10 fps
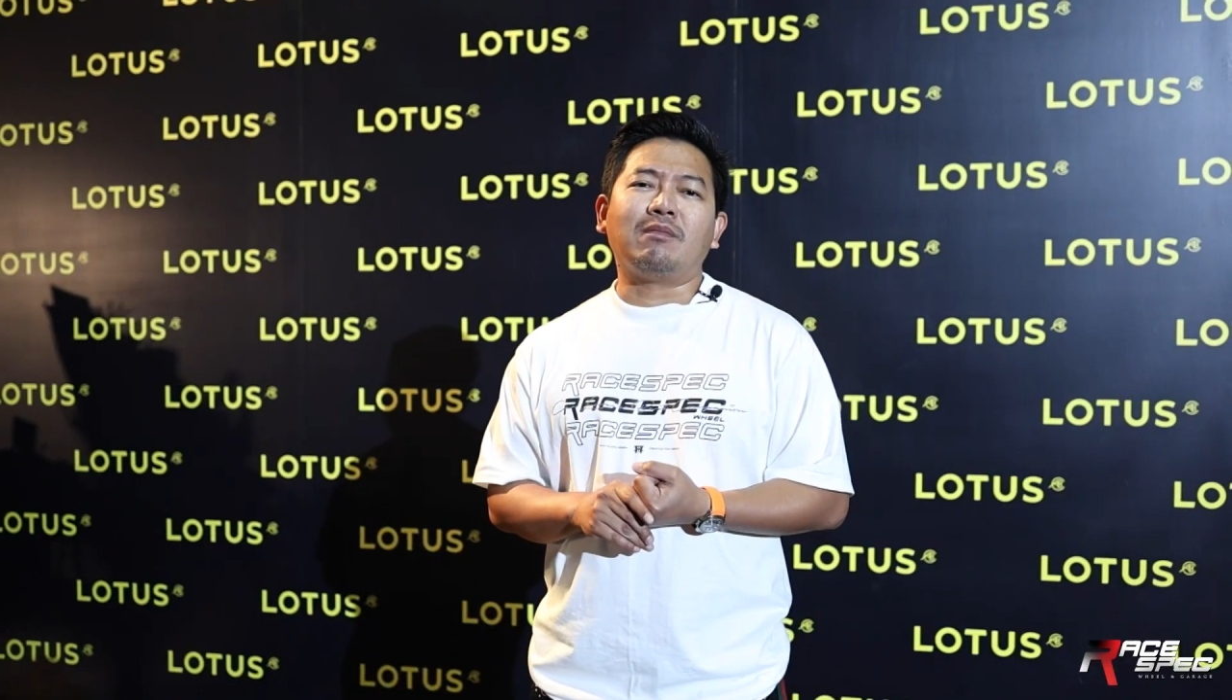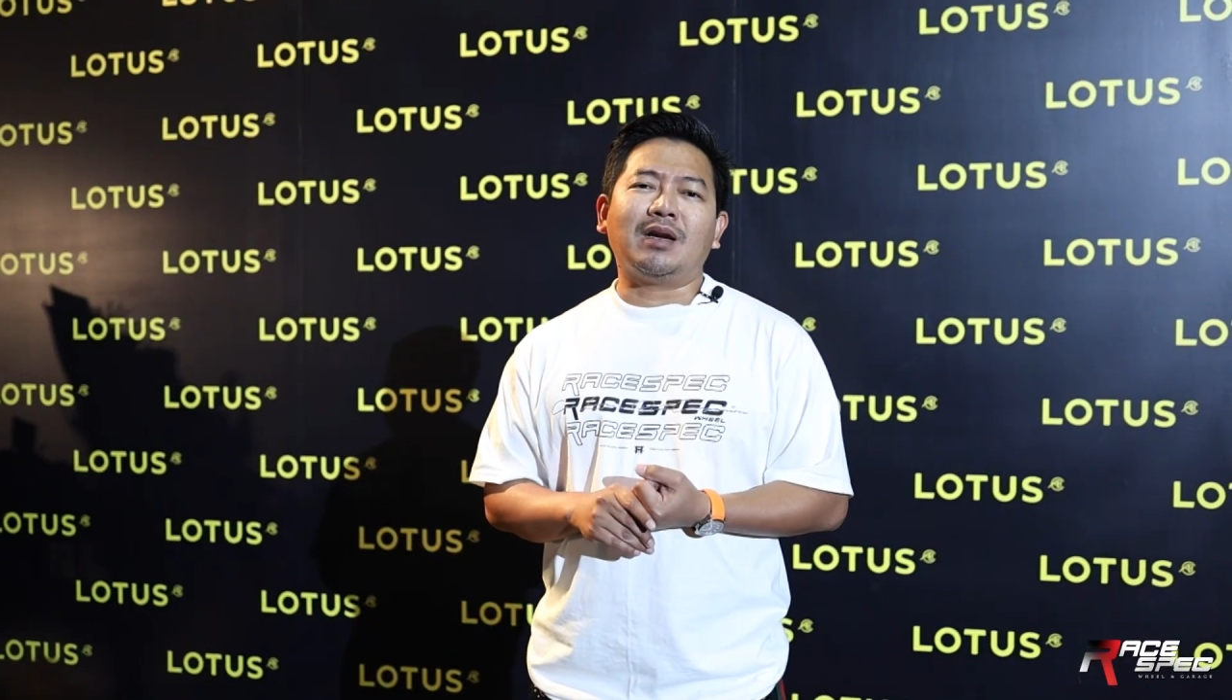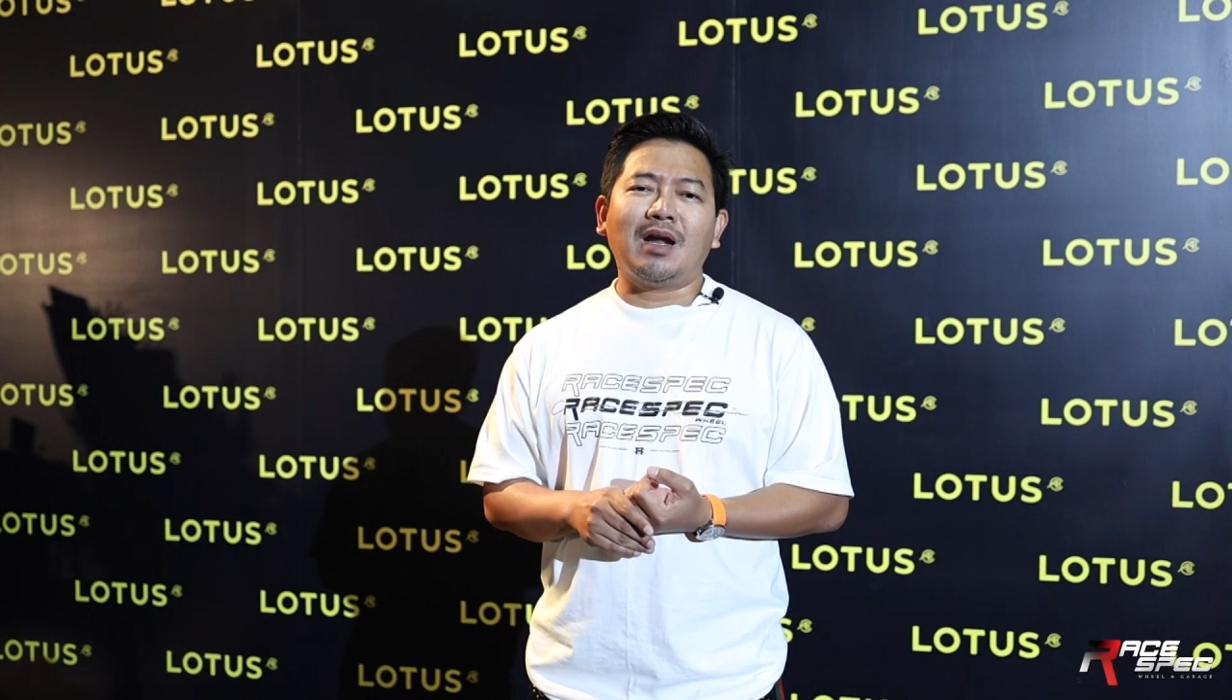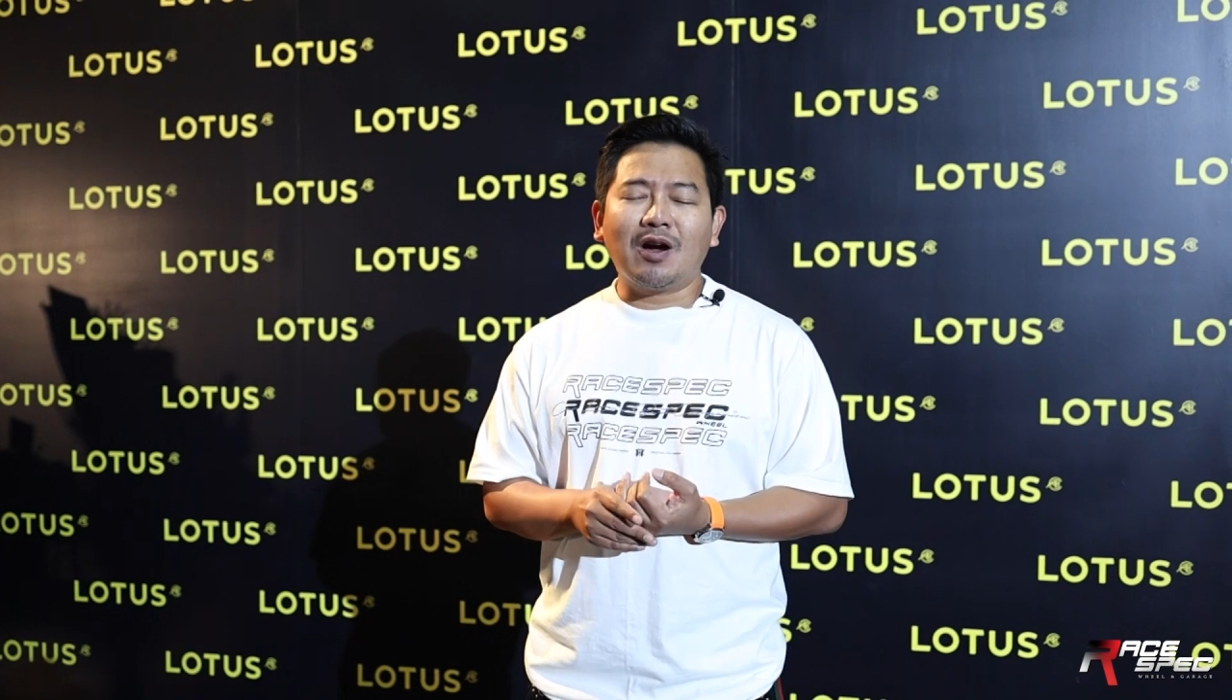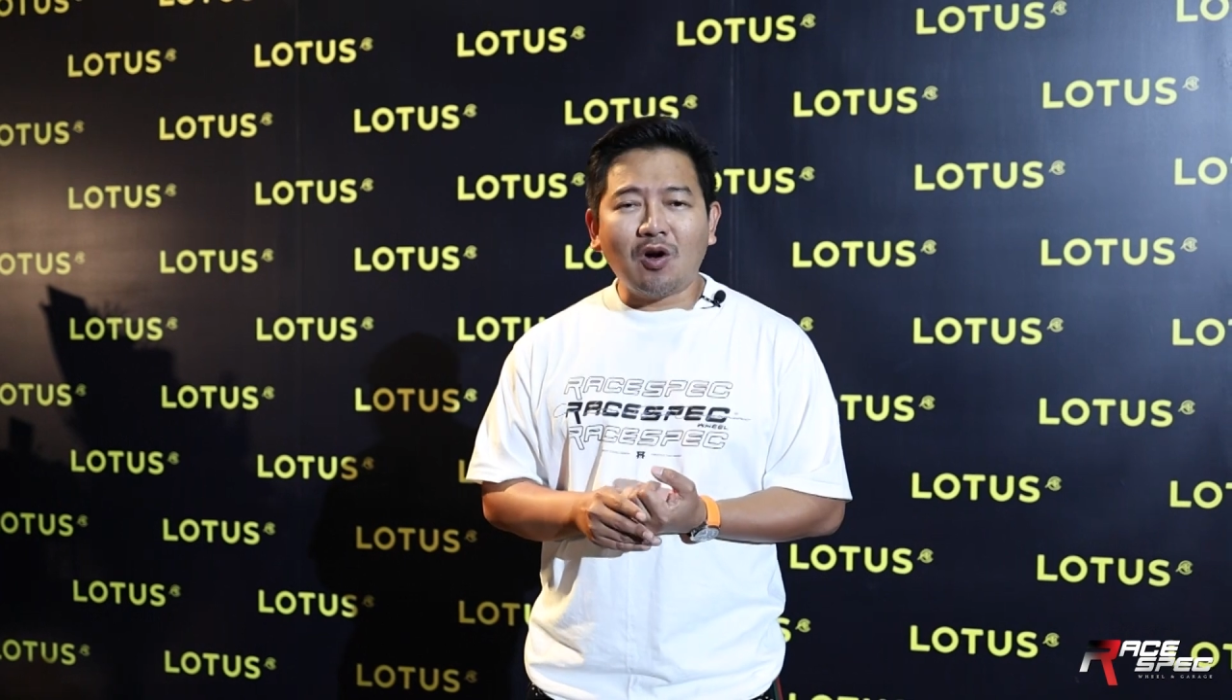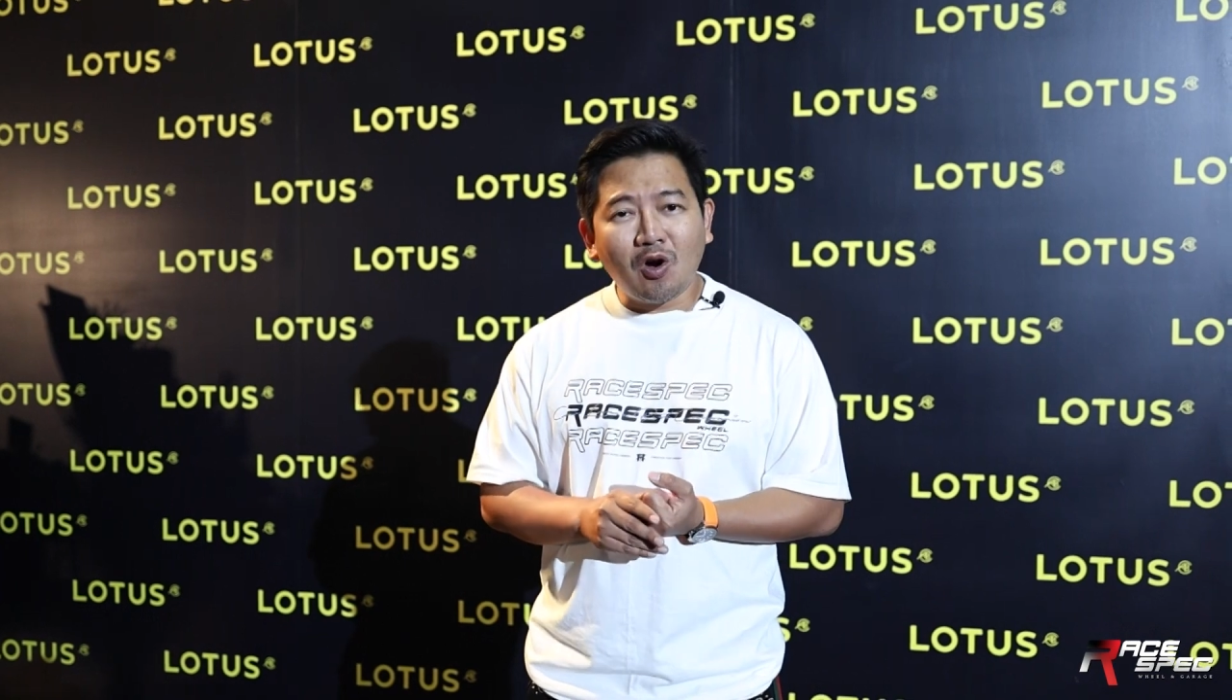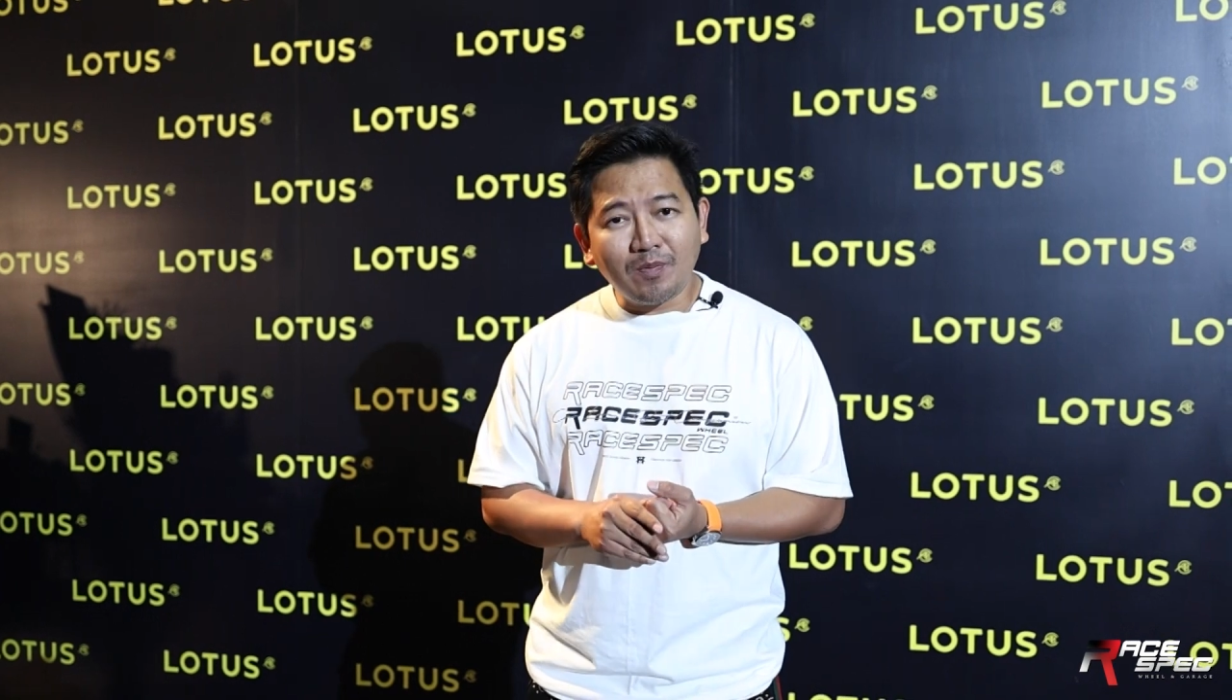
มันน่าครอ